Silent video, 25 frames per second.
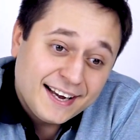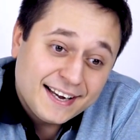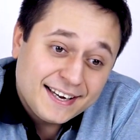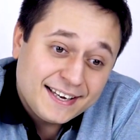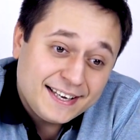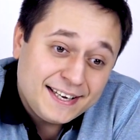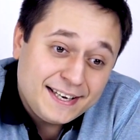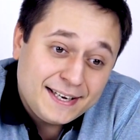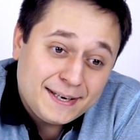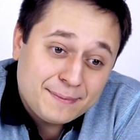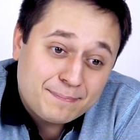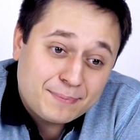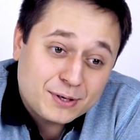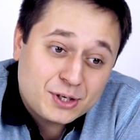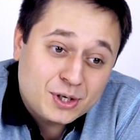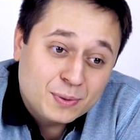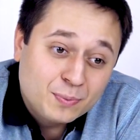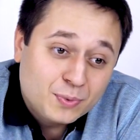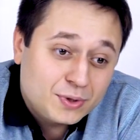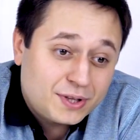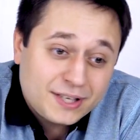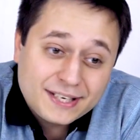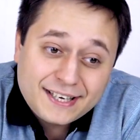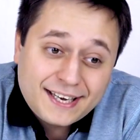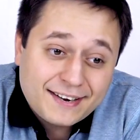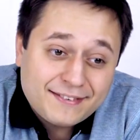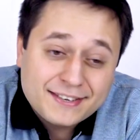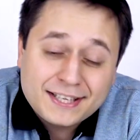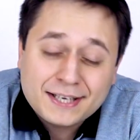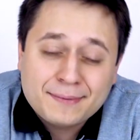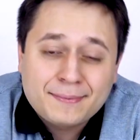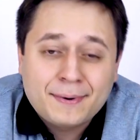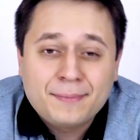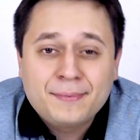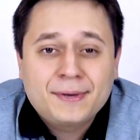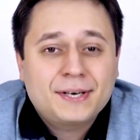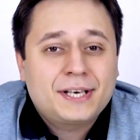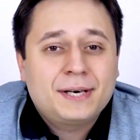и почему-то я в этот
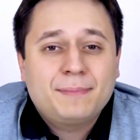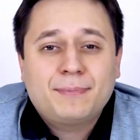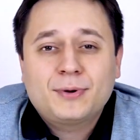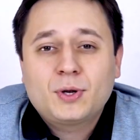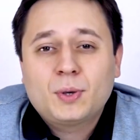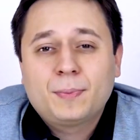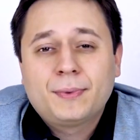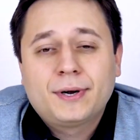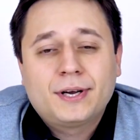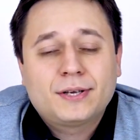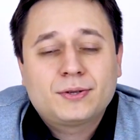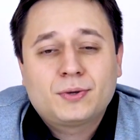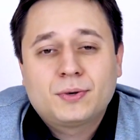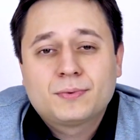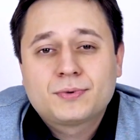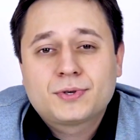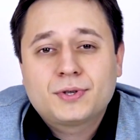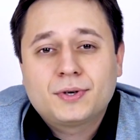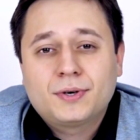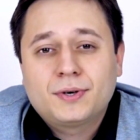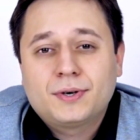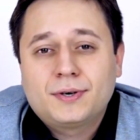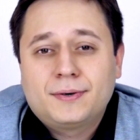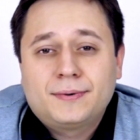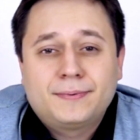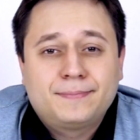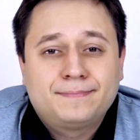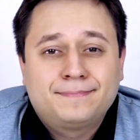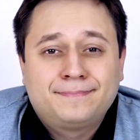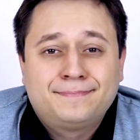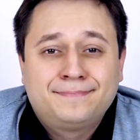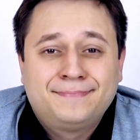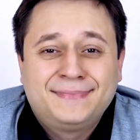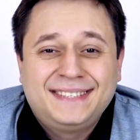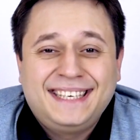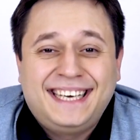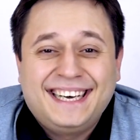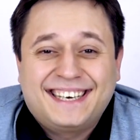момент не подумал о том, что
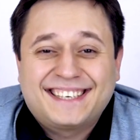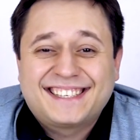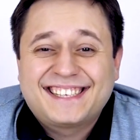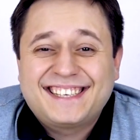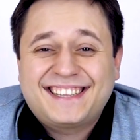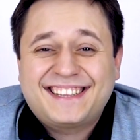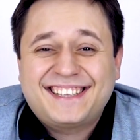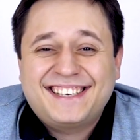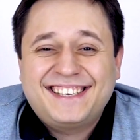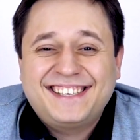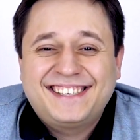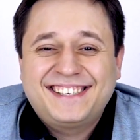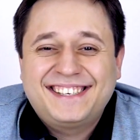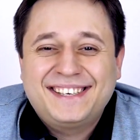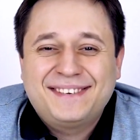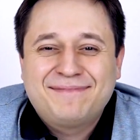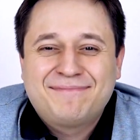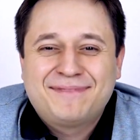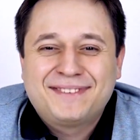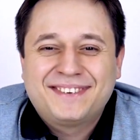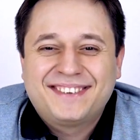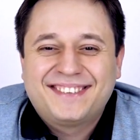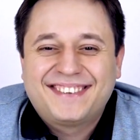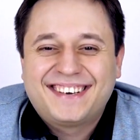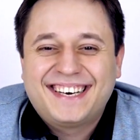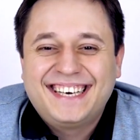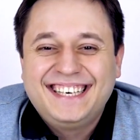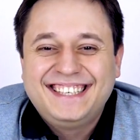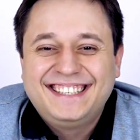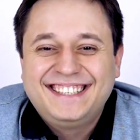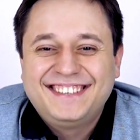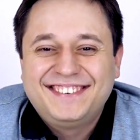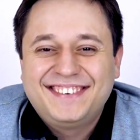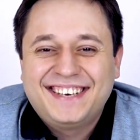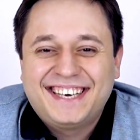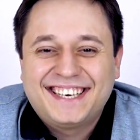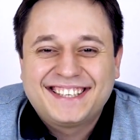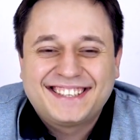я же тестить буду
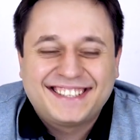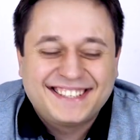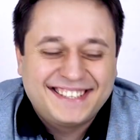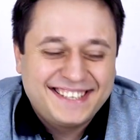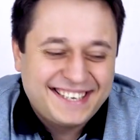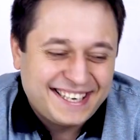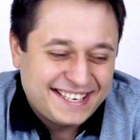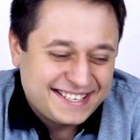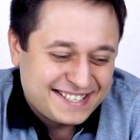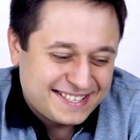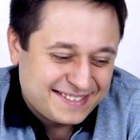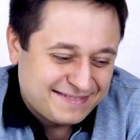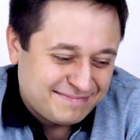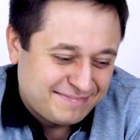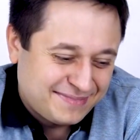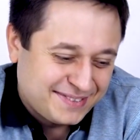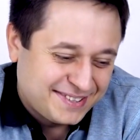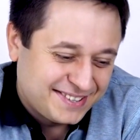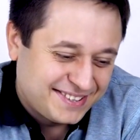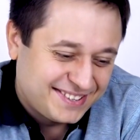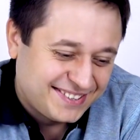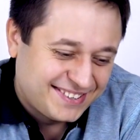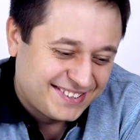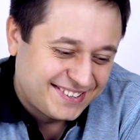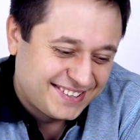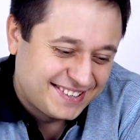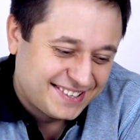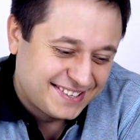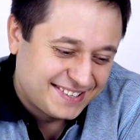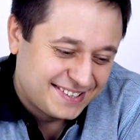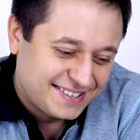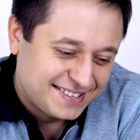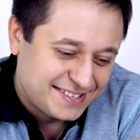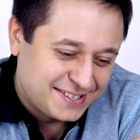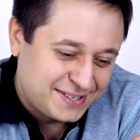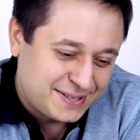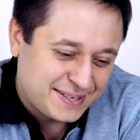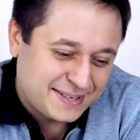i9, а я же
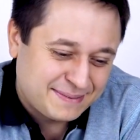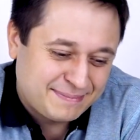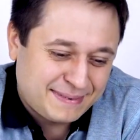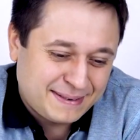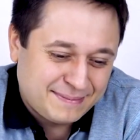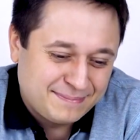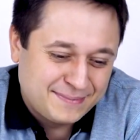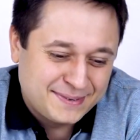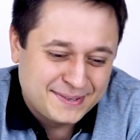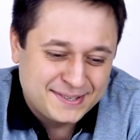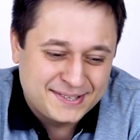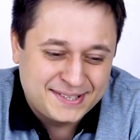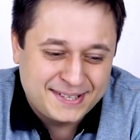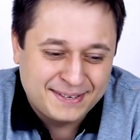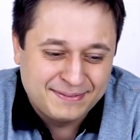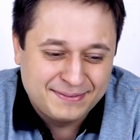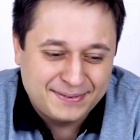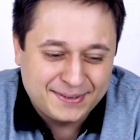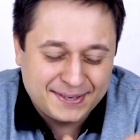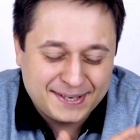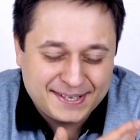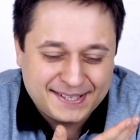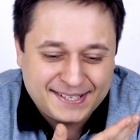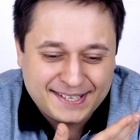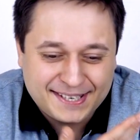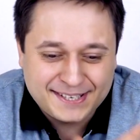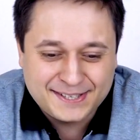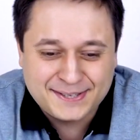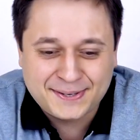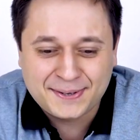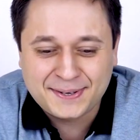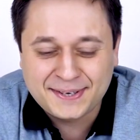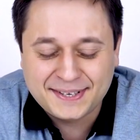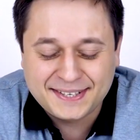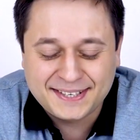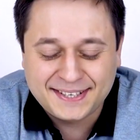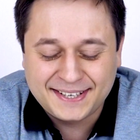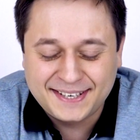буду с турбобустом, то есть
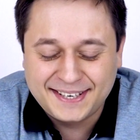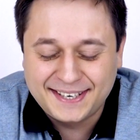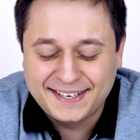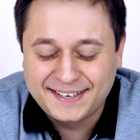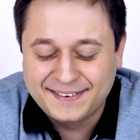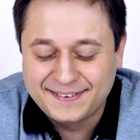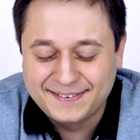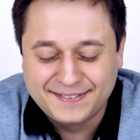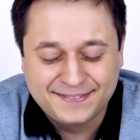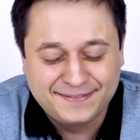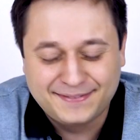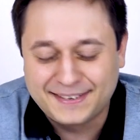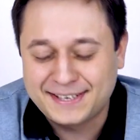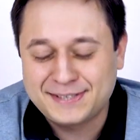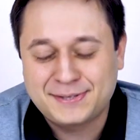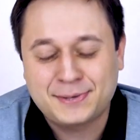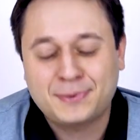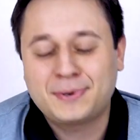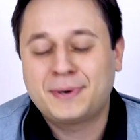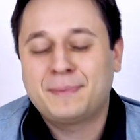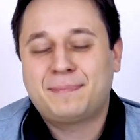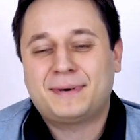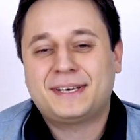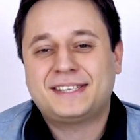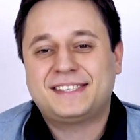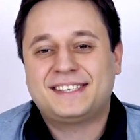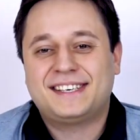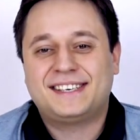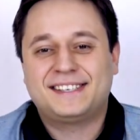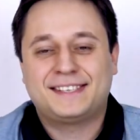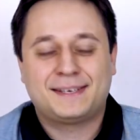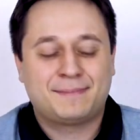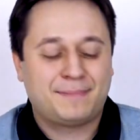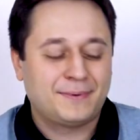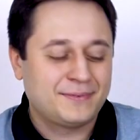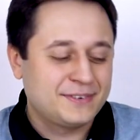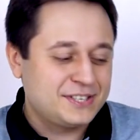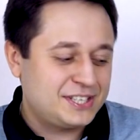разогнанный, разогнанный
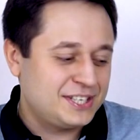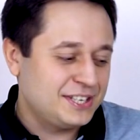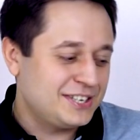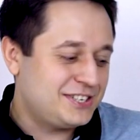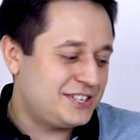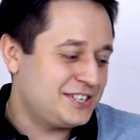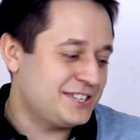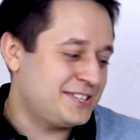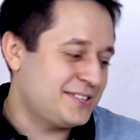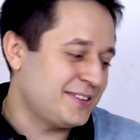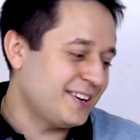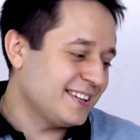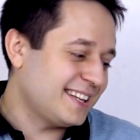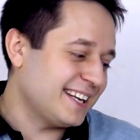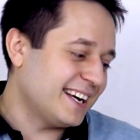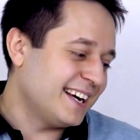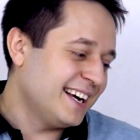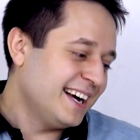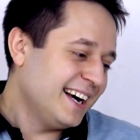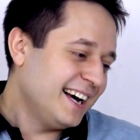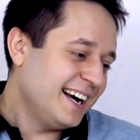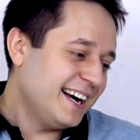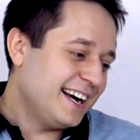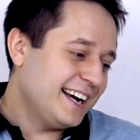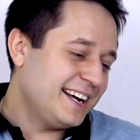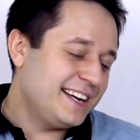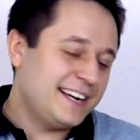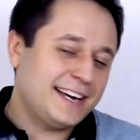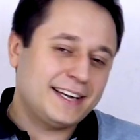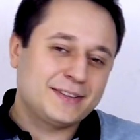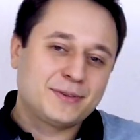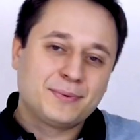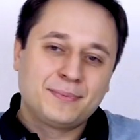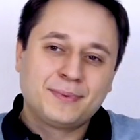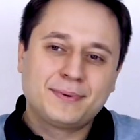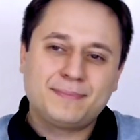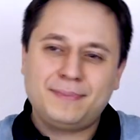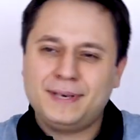процессор, повышенные частоты. И я
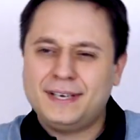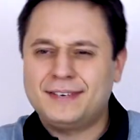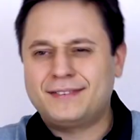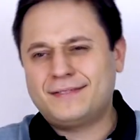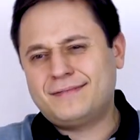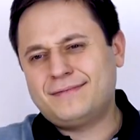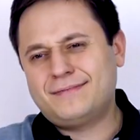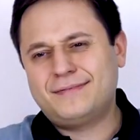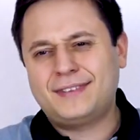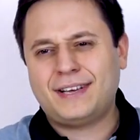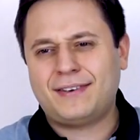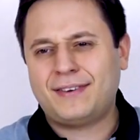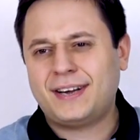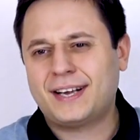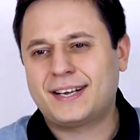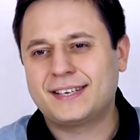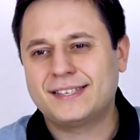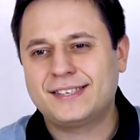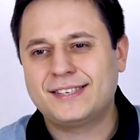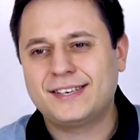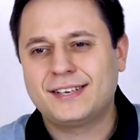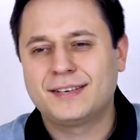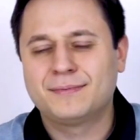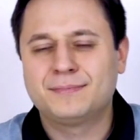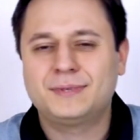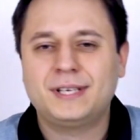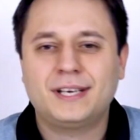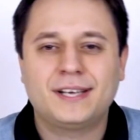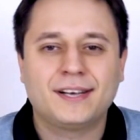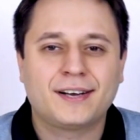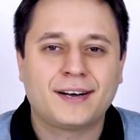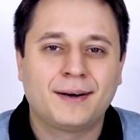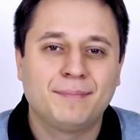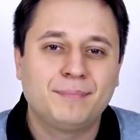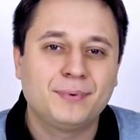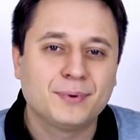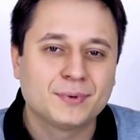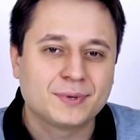думаю, блин, давай-ка сделаем тихий
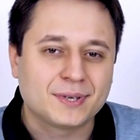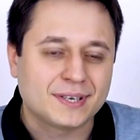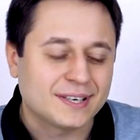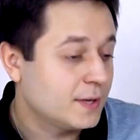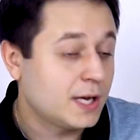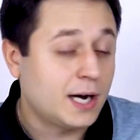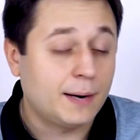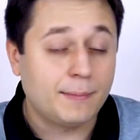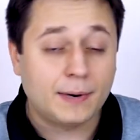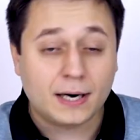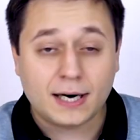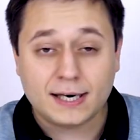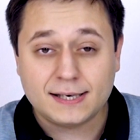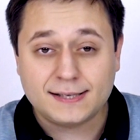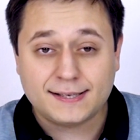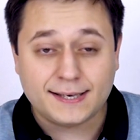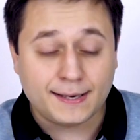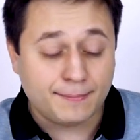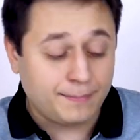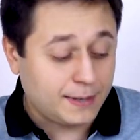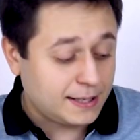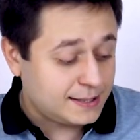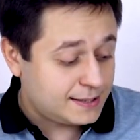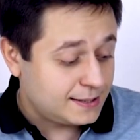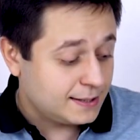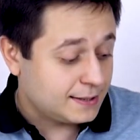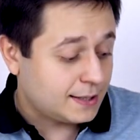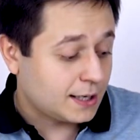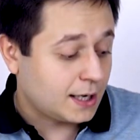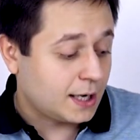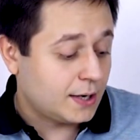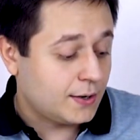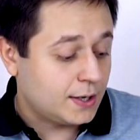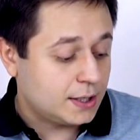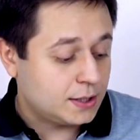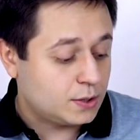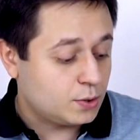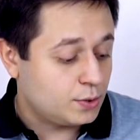компьютер. Ну, а мораль всей басни
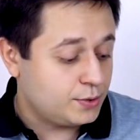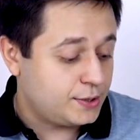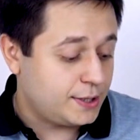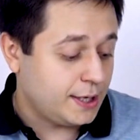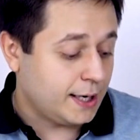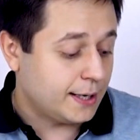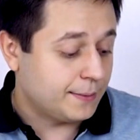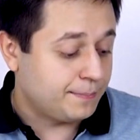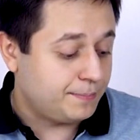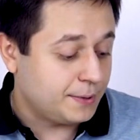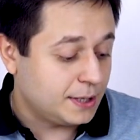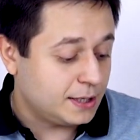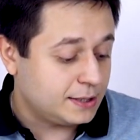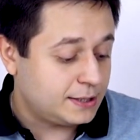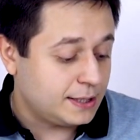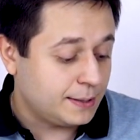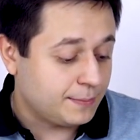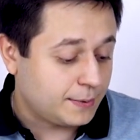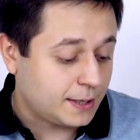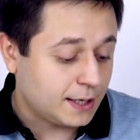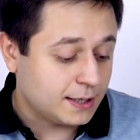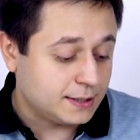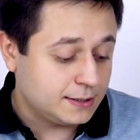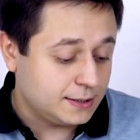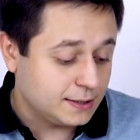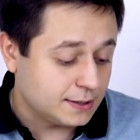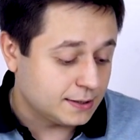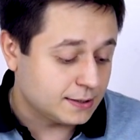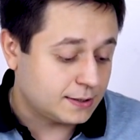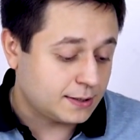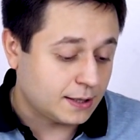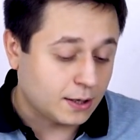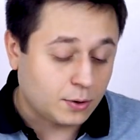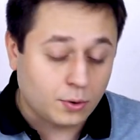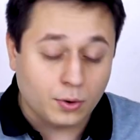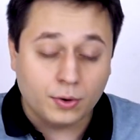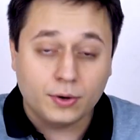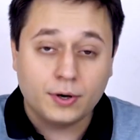такова, друзья, перед тем, как делать
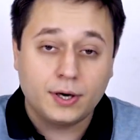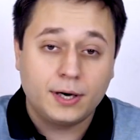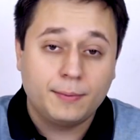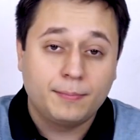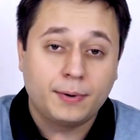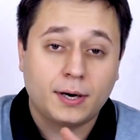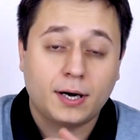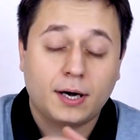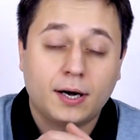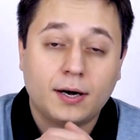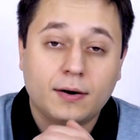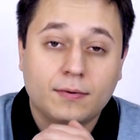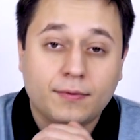какое-либо